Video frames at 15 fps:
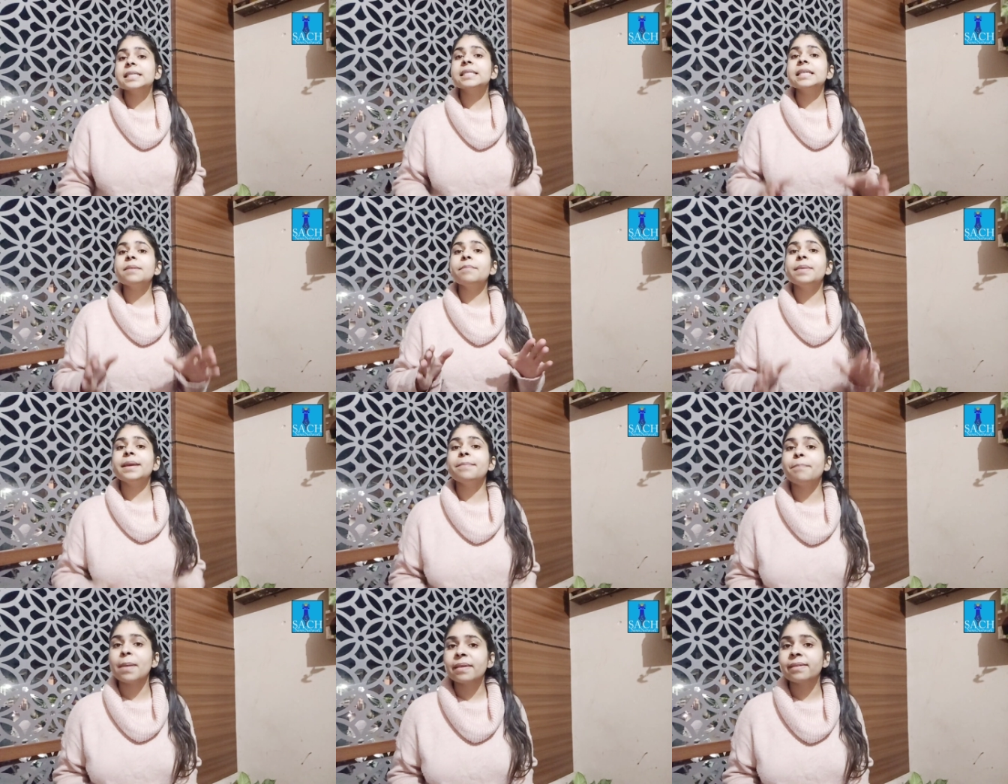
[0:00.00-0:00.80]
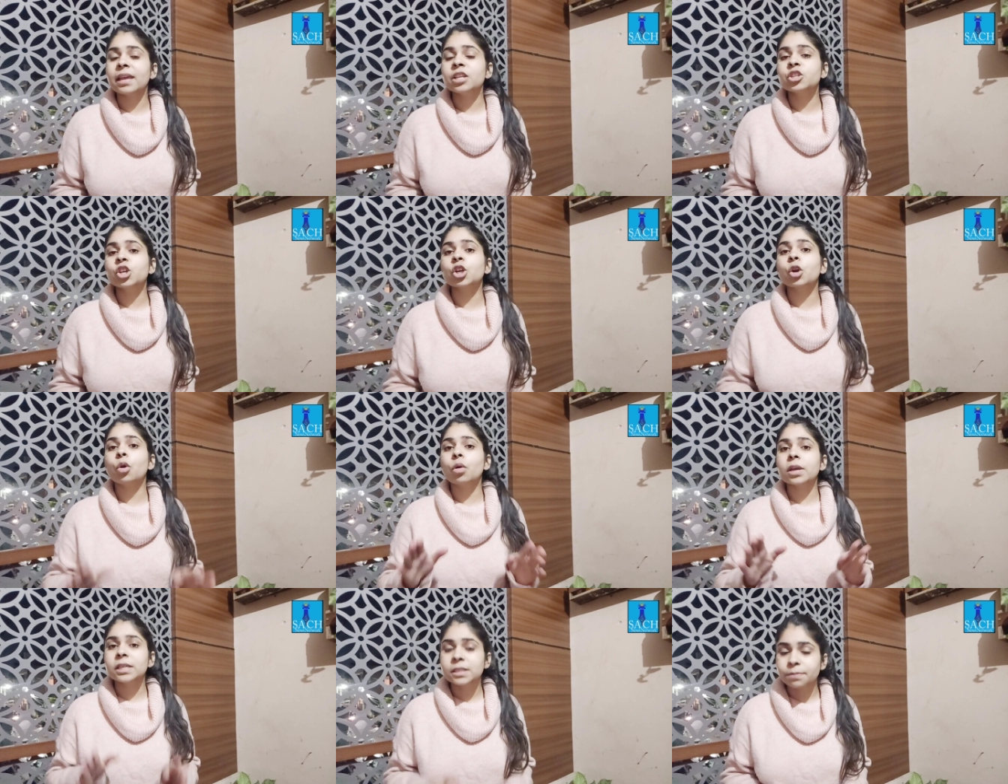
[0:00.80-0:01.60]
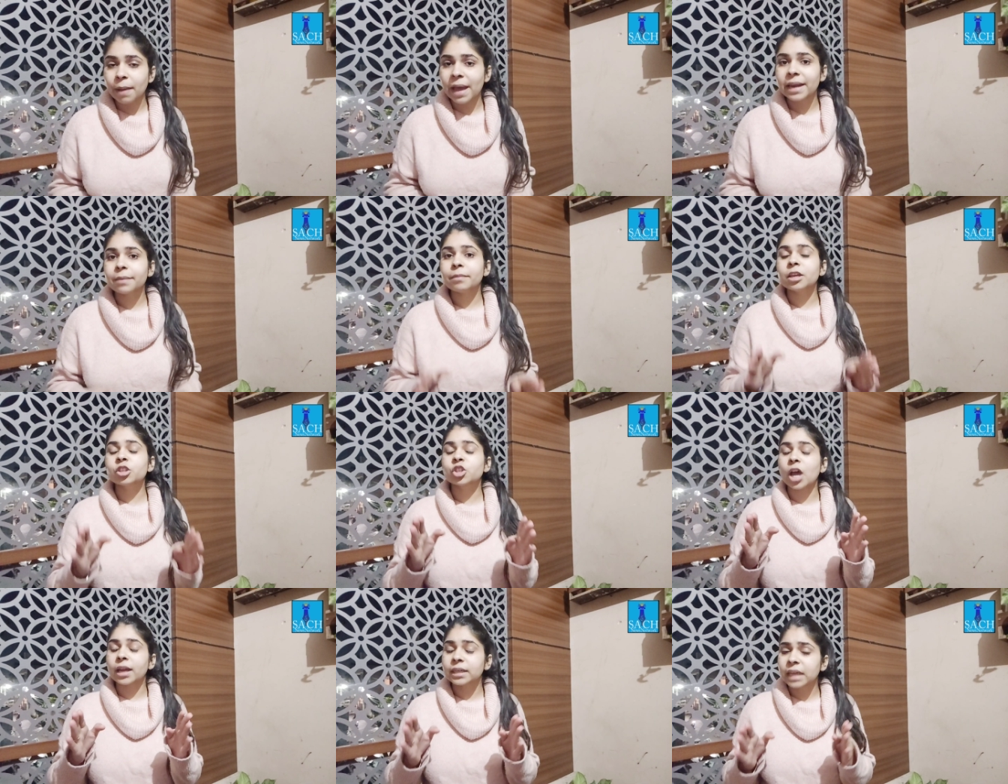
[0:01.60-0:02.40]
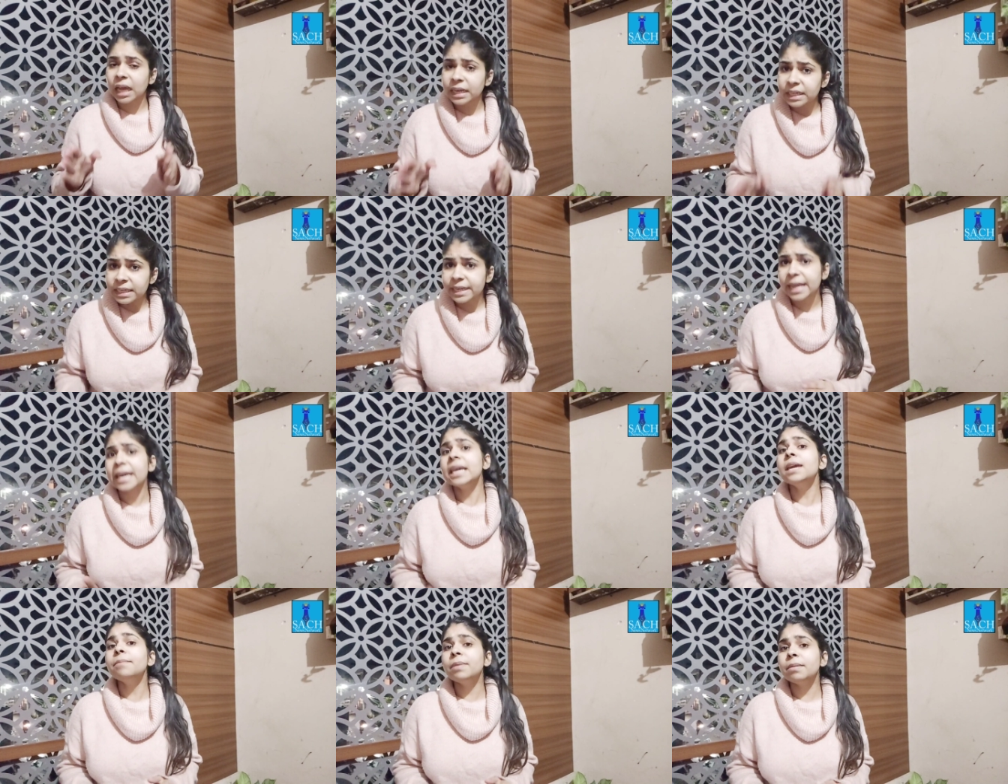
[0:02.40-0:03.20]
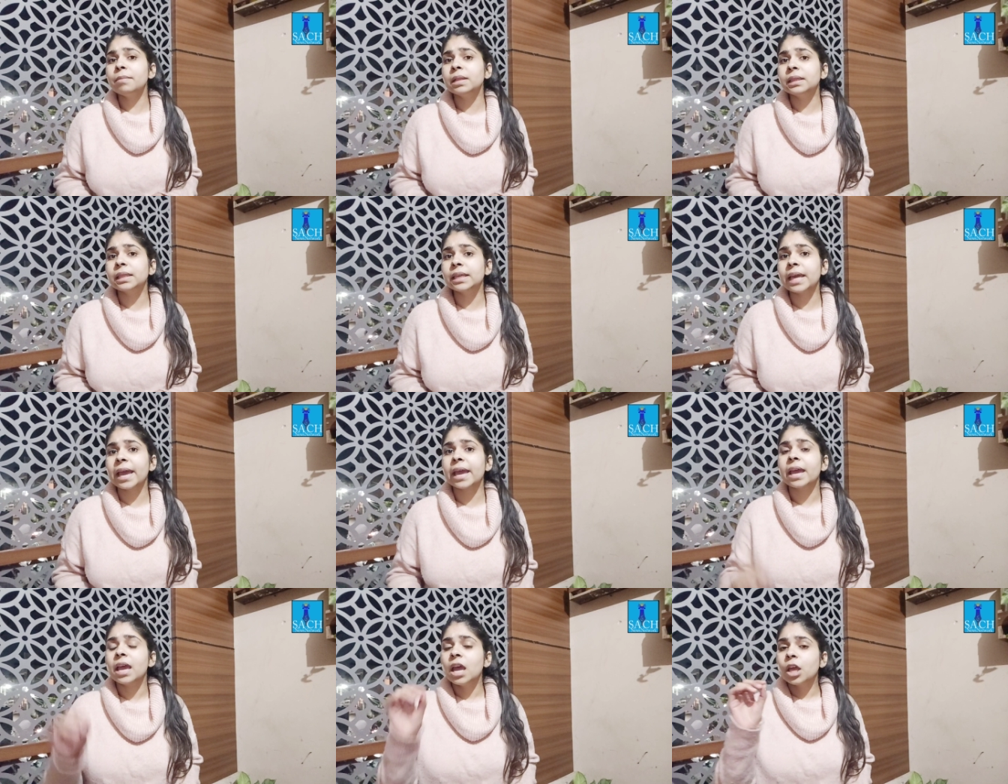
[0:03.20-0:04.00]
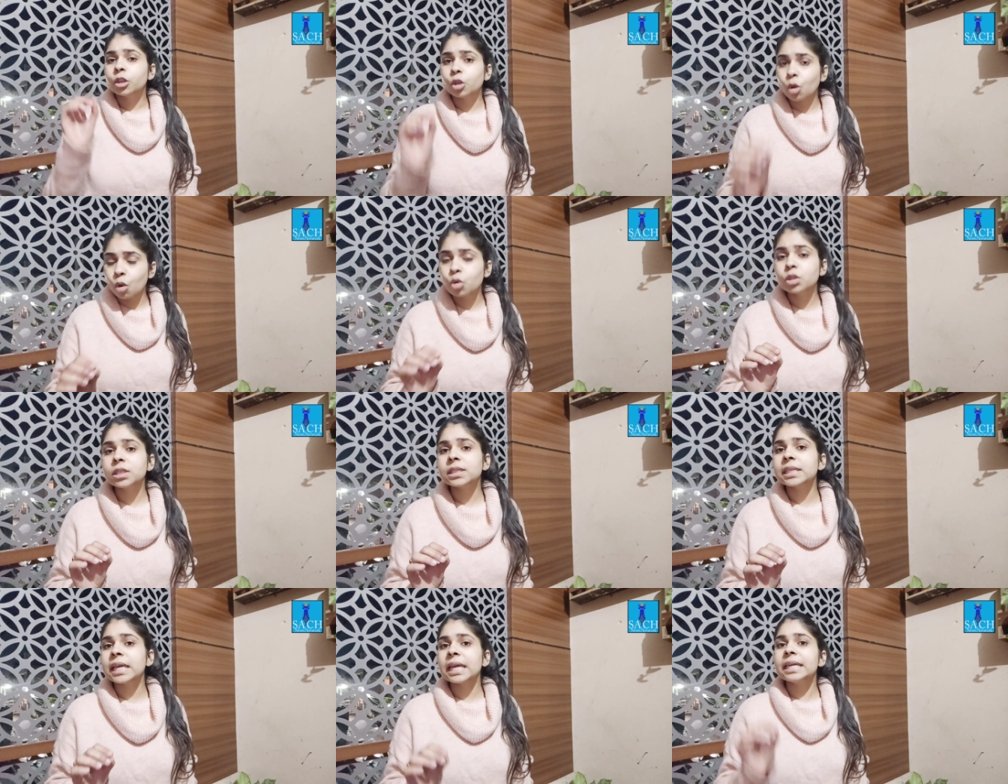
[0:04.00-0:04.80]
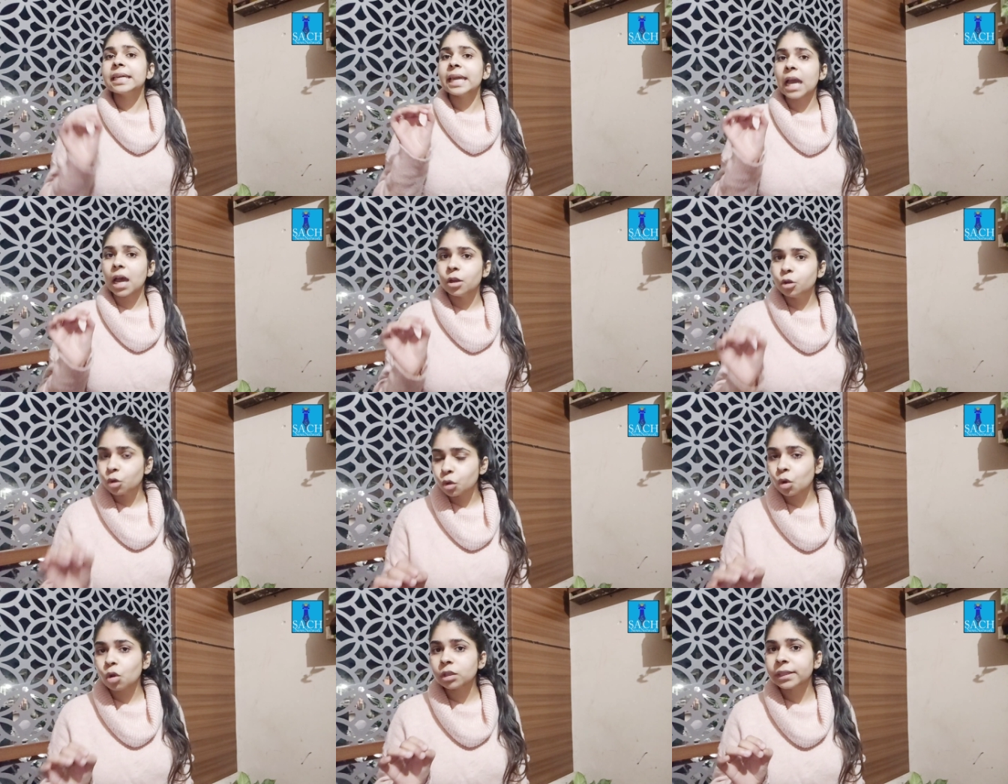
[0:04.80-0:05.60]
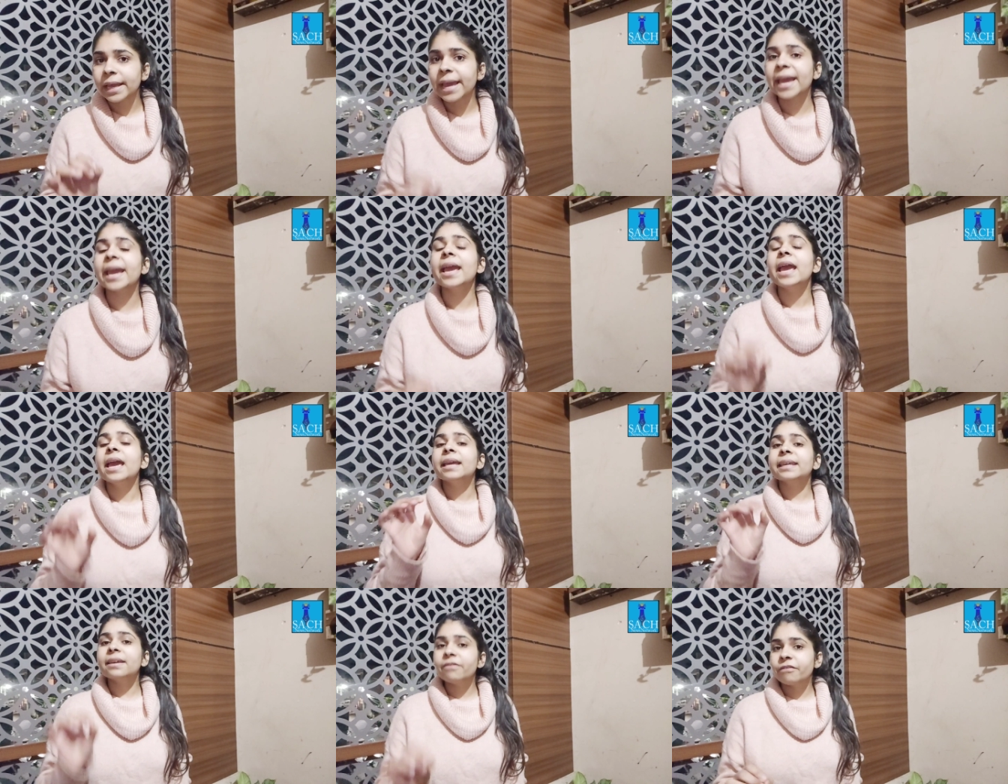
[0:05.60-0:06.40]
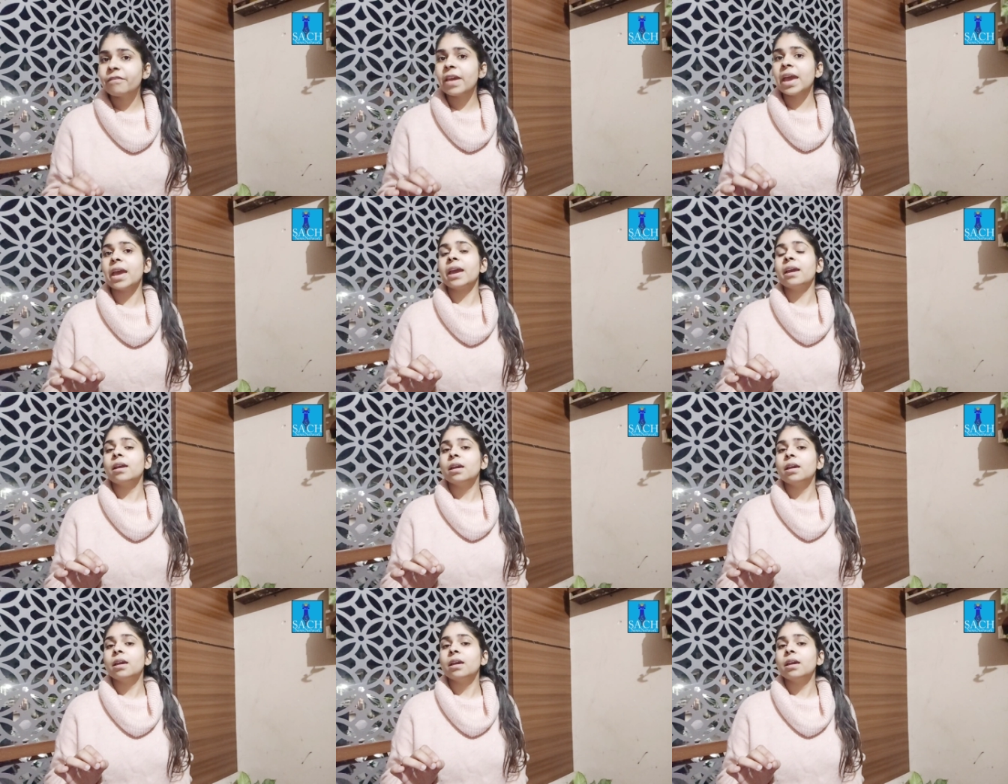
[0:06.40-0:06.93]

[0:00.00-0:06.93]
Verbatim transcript: किसी भी पैसेंजर को इस बारे में जानकारी नहीं भी मिलती है तो उनसे ये अनुरोध है कि वे